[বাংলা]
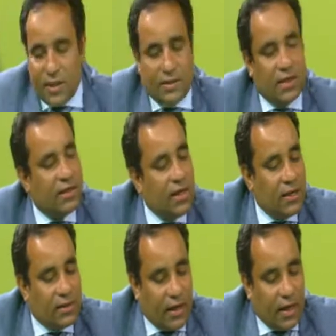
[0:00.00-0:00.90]
এক্সটেন্ড
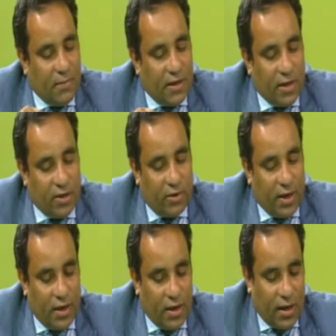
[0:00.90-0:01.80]
তারা ইভেন কি করে
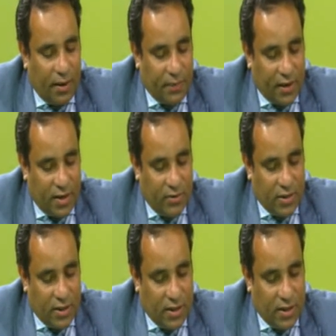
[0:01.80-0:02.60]
আপনাকে ওই